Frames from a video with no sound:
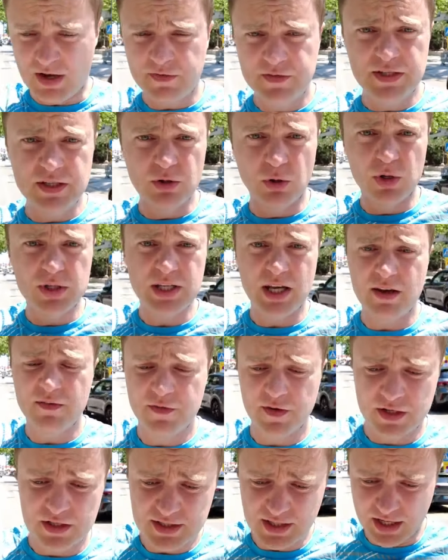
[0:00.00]
darf die Leute
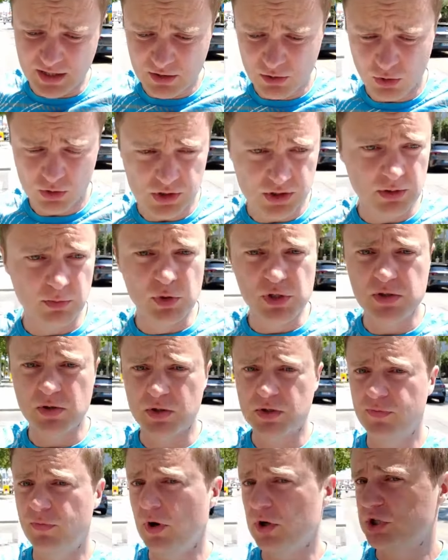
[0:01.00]
einfach nicht anlocken. Ihr müsst
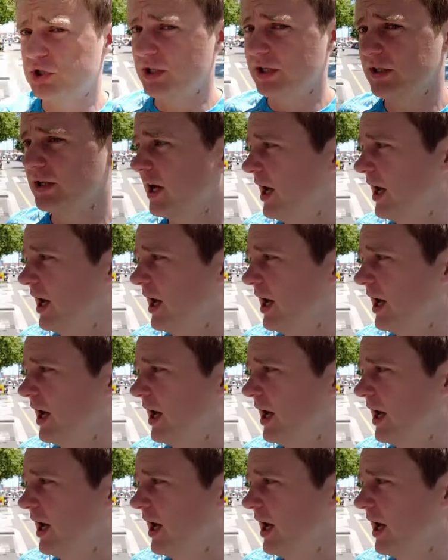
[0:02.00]
euch vorstellen,